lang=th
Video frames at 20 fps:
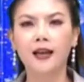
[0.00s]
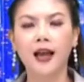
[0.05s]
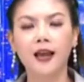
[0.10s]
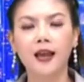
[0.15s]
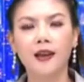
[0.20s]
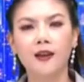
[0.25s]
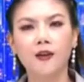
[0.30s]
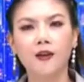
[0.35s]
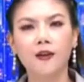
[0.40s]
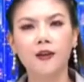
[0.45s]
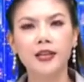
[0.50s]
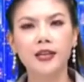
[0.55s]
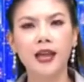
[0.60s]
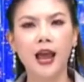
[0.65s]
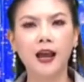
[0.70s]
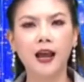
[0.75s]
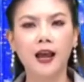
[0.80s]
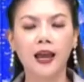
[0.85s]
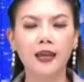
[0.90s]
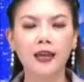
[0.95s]
ค่ะแล้วก็อ
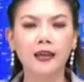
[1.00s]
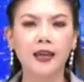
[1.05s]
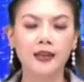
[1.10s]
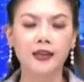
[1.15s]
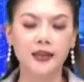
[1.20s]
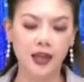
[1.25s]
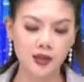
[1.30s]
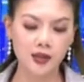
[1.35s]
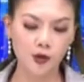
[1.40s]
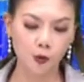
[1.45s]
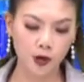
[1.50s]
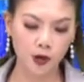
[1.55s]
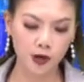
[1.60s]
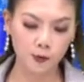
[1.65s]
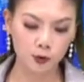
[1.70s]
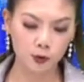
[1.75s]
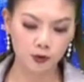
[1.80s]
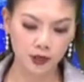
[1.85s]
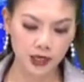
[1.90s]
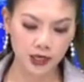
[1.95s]
ยากให้ท่านนายกรัฐ
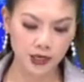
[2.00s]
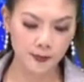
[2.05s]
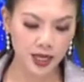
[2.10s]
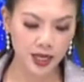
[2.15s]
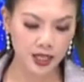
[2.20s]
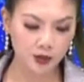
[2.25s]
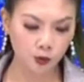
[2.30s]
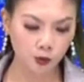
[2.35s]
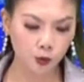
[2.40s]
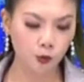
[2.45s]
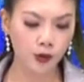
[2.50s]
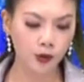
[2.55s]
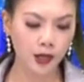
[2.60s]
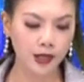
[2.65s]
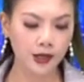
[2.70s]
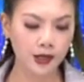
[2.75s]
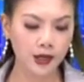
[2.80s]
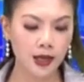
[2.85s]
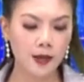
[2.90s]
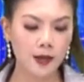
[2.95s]
มนตรีบิ๊กตู่นั้น